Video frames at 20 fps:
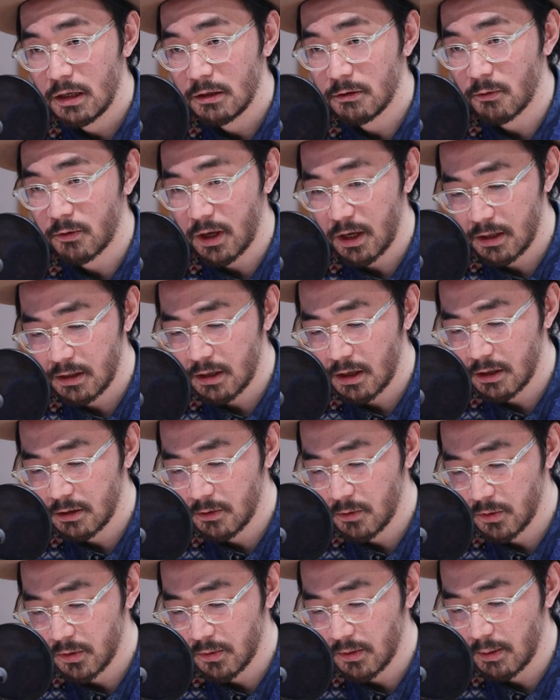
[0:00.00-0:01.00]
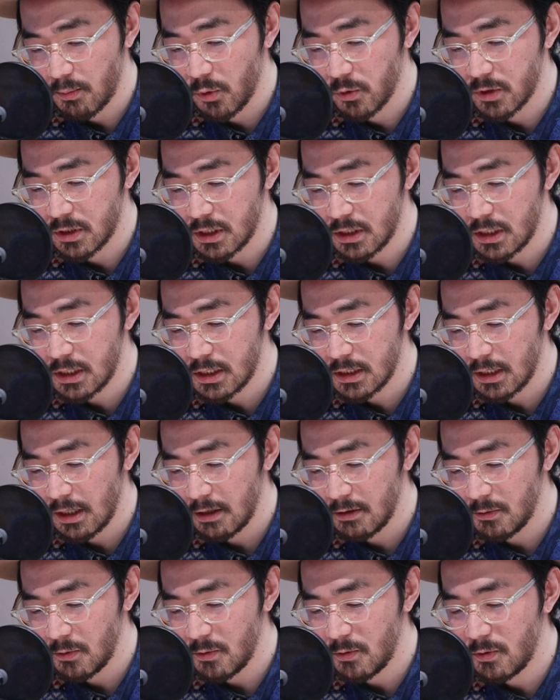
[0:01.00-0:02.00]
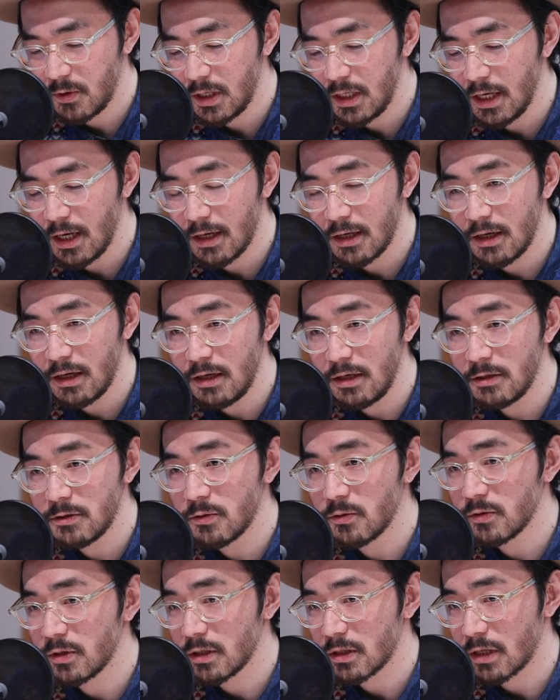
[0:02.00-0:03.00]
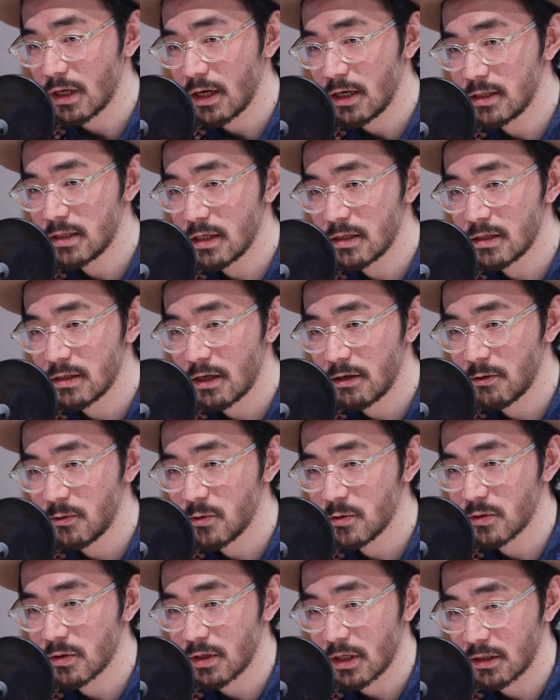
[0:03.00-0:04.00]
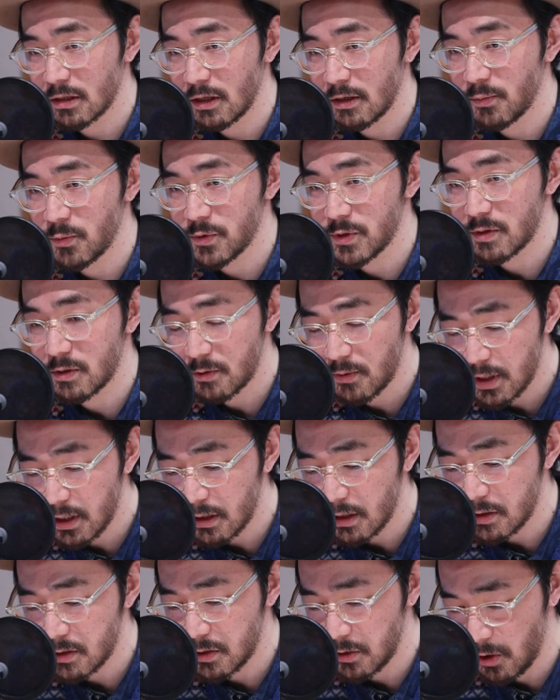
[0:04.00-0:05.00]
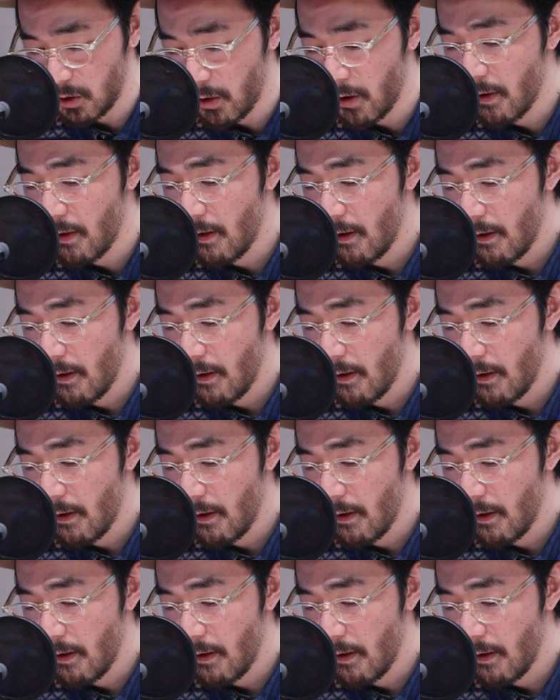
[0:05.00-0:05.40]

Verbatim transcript: の現代においてはもう実際の売り上げ以上に大切な要素だったりもするわけですよ。